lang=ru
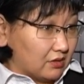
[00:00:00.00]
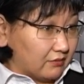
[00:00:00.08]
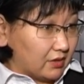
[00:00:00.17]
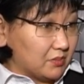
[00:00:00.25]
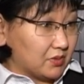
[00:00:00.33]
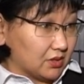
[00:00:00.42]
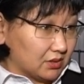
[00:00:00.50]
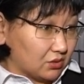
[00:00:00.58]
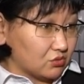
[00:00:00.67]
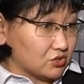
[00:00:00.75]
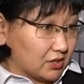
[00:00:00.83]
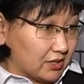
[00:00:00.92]
в рамках
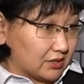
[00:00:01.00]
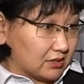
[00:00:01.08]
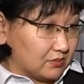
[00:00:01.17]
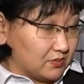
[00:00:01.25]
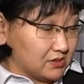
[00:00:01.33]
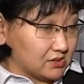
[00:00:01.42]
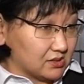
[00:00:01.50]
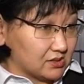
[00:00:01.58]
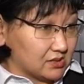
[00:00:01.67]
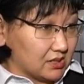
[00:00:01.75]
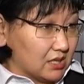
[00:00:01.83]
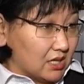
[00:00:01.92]
дорожной карты
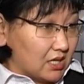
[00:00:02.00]
бизнеса,